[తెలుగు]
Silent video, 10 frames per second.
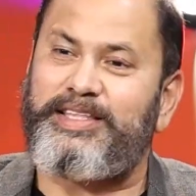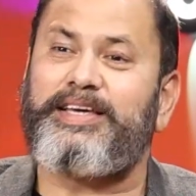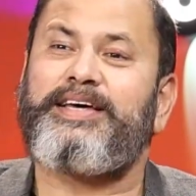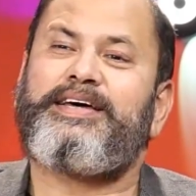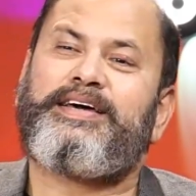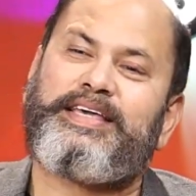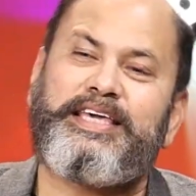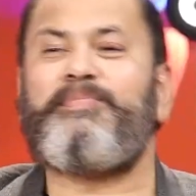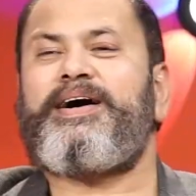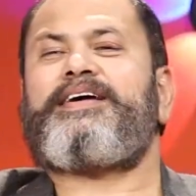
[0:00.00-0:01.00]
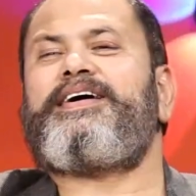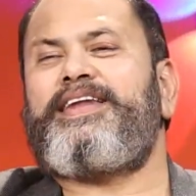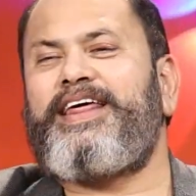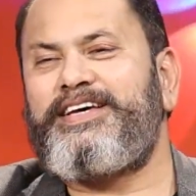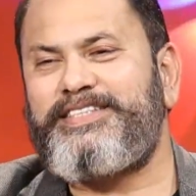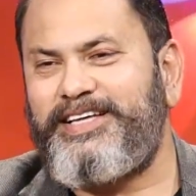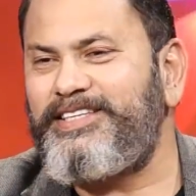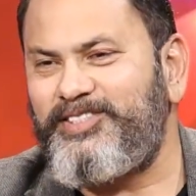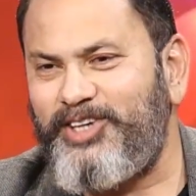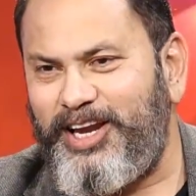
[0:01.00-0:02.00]
అయితే ఈ మార్గాన్ని ఎలా
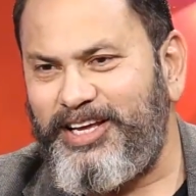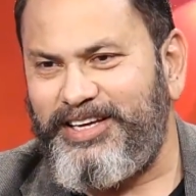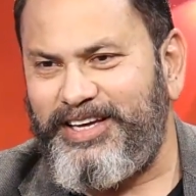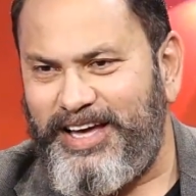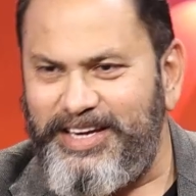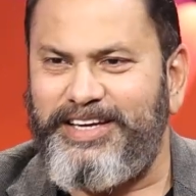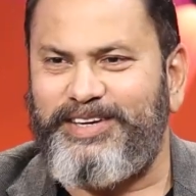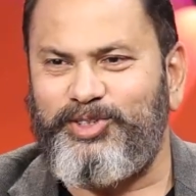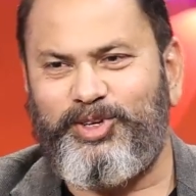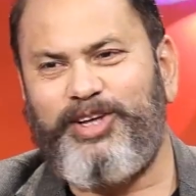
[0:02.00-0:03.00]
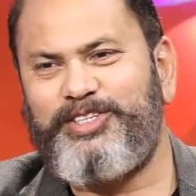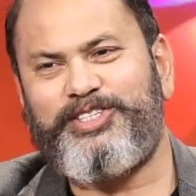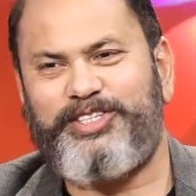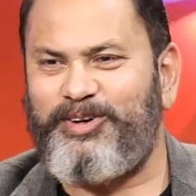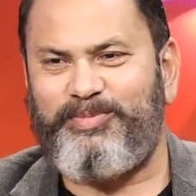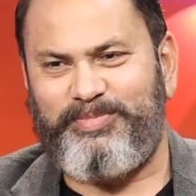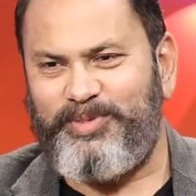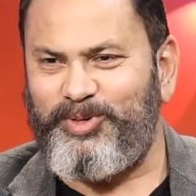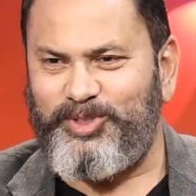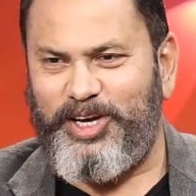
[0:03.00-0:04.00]
సాధించాలి అని hmm.
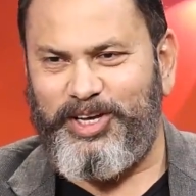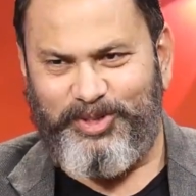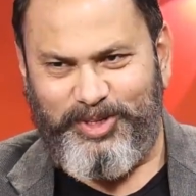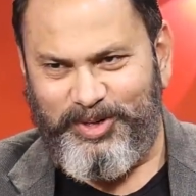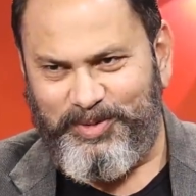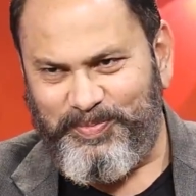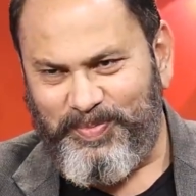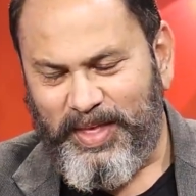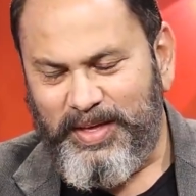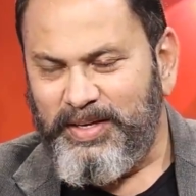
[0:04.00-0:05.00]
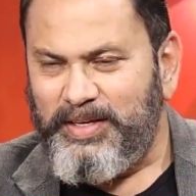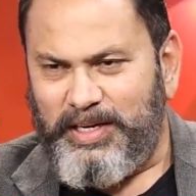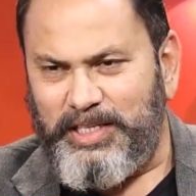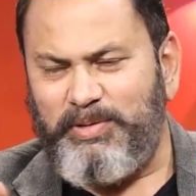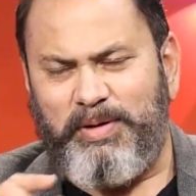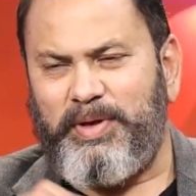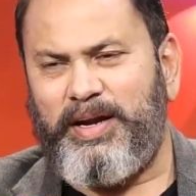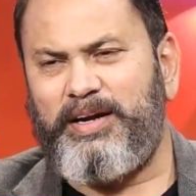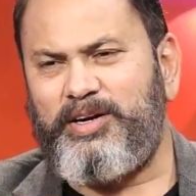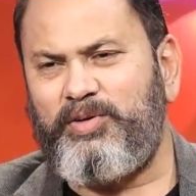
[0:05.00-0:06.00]
విజువలైజేషన్లో జాయిన్ అవుతారు నిజమే
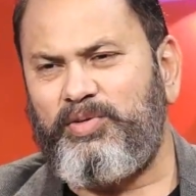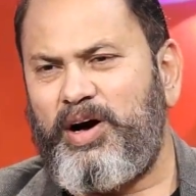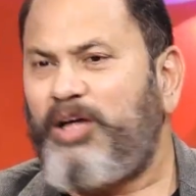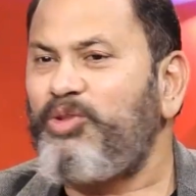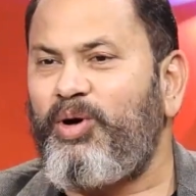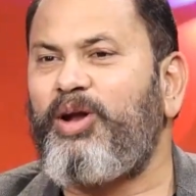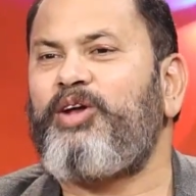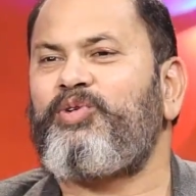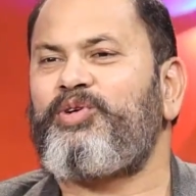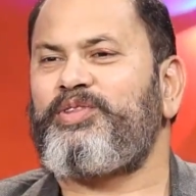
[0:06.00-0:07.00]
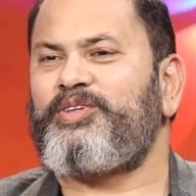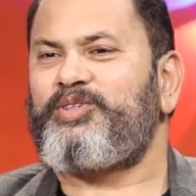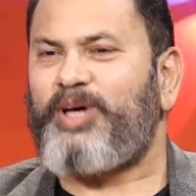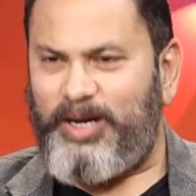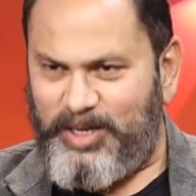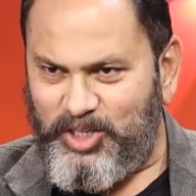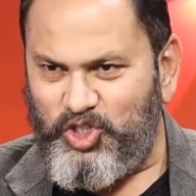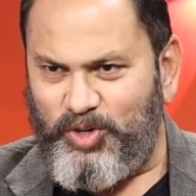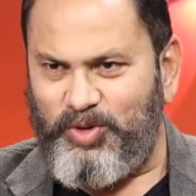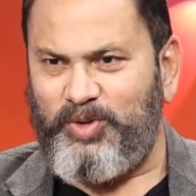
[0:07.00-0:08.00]
మీరు అన్నట్లు ఆందోళన ఉంటుంది చాలా
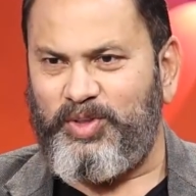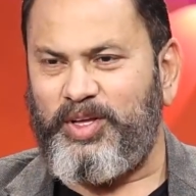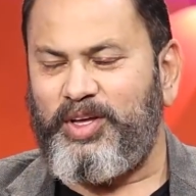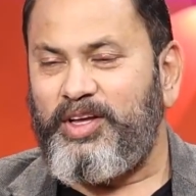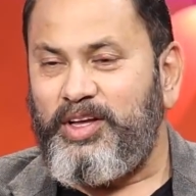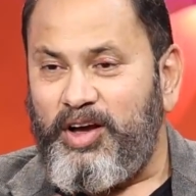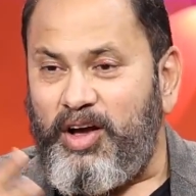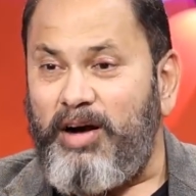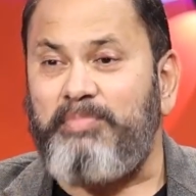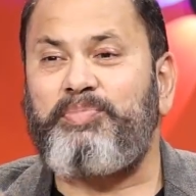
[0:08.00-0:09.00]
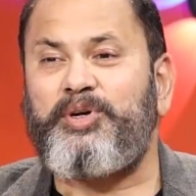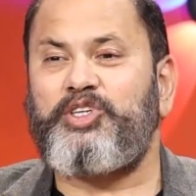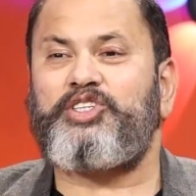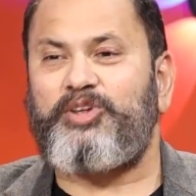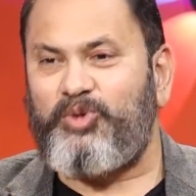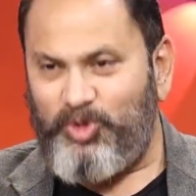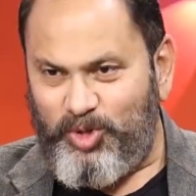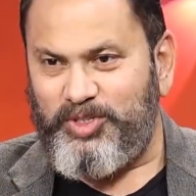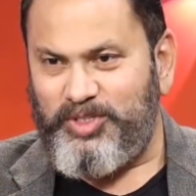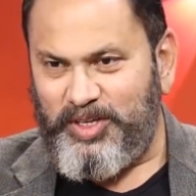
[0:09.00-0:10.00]
టెన్షన్ ఉంటుంది కాంపిటీషన్
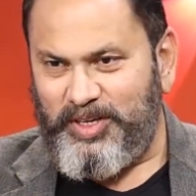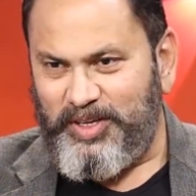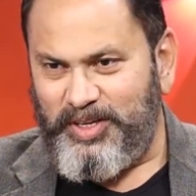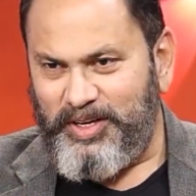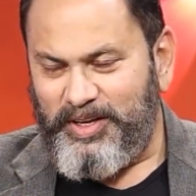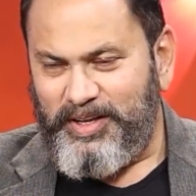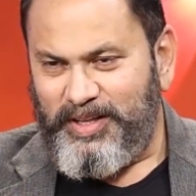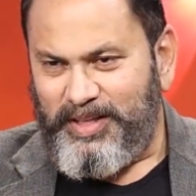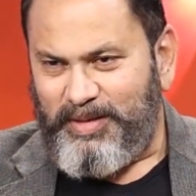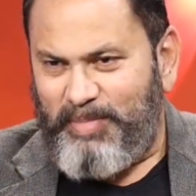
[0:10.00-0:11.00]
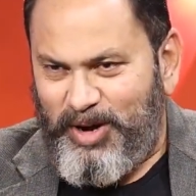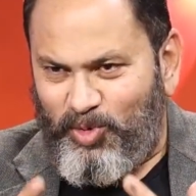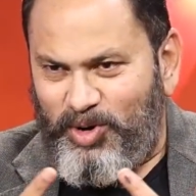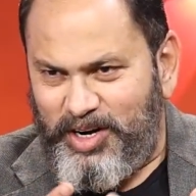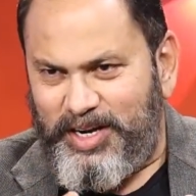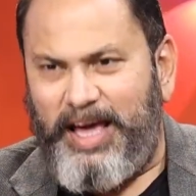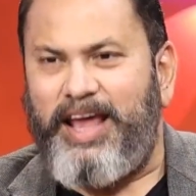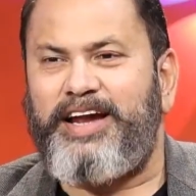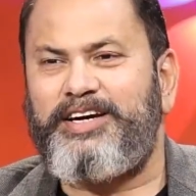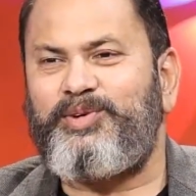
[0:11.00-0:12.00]
గుర్తొస్తే మనకున్న
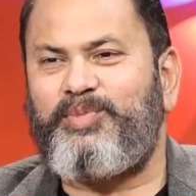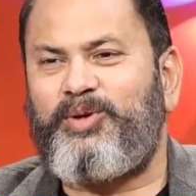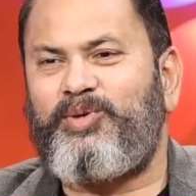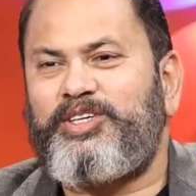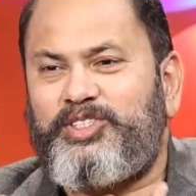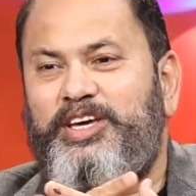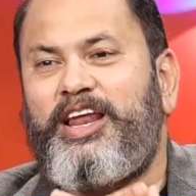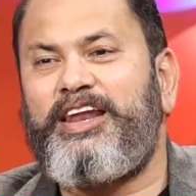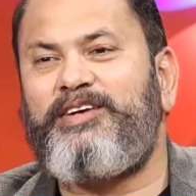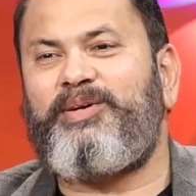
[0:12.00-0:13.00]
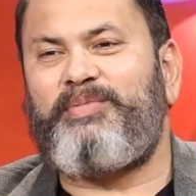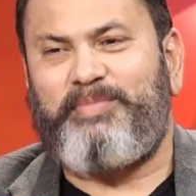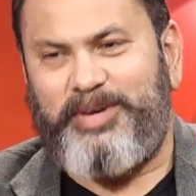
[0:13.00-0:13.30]
టాలెంట్ మనం ఉన్న స్కిల్ని కూడా మనం